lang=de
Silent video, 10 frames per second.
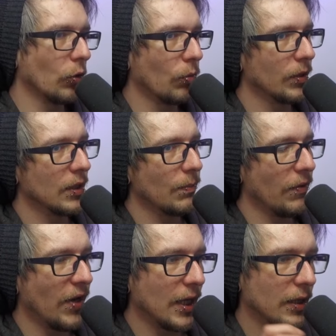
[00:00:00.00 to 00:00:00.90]
Hier oben in dem
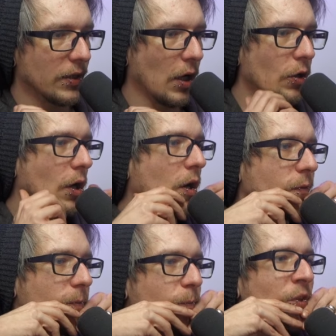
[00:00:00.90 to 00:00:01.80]
Event, das ist ja auch noch
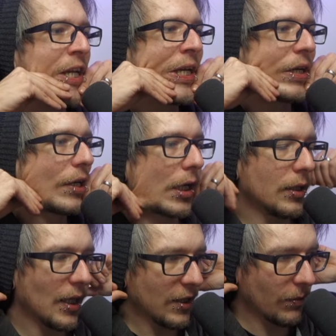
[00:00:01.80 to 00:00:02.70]
offen.
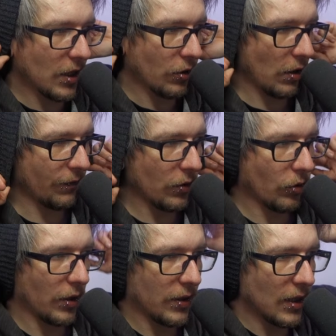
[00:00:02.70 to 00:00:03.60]
Äh, der lässt mich jetzt öffnen,
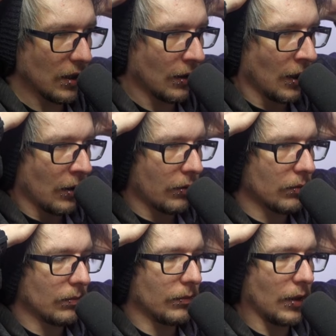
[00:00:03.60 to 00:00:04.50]
oder sie.
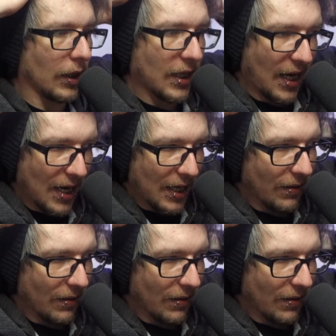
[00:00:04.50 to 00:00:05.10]
Da,